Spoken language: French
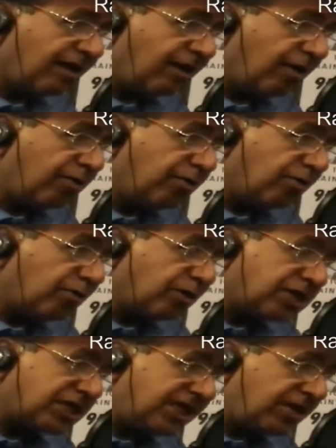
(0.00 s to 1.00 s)
en
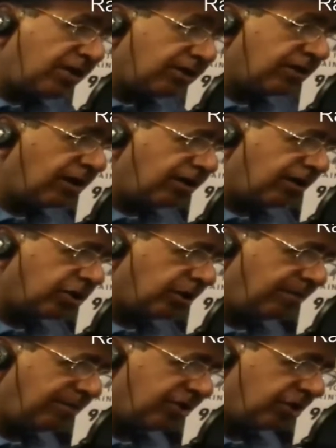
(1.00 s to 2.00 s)
Occident qu'on a
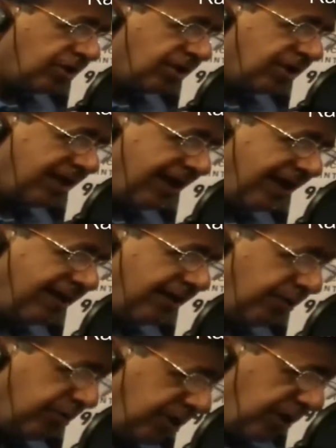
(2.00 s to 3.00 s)
changé ça.
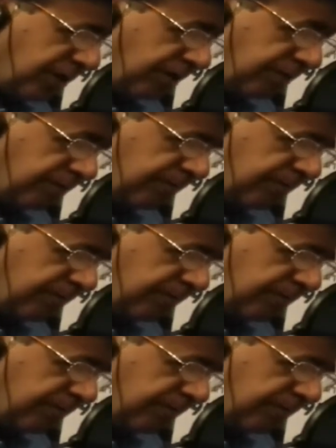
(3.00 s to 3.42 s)
En Occident.